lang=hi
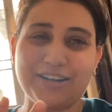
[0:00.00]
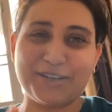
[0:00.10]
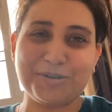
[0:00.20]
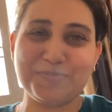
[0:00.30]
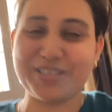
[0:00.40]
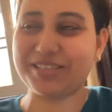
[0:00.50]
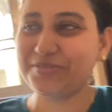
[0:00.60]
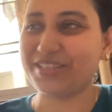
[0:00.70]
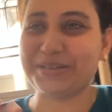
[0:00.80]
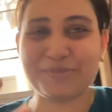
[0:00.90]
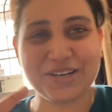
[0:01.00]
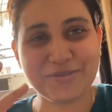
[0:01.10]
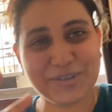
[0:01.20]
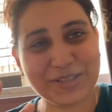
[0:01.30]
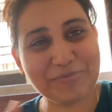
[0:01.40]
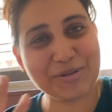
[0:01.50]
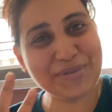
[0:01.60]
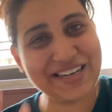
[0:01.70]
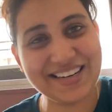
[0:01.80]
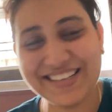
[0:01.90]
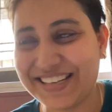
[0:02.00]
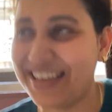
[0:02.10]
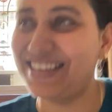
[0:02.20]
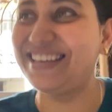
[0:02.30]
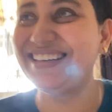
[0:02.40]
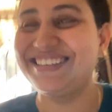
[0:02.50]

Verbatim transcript: करो ऊपर से फिर सेपरेट हो तब तो मेरी लग जाएगी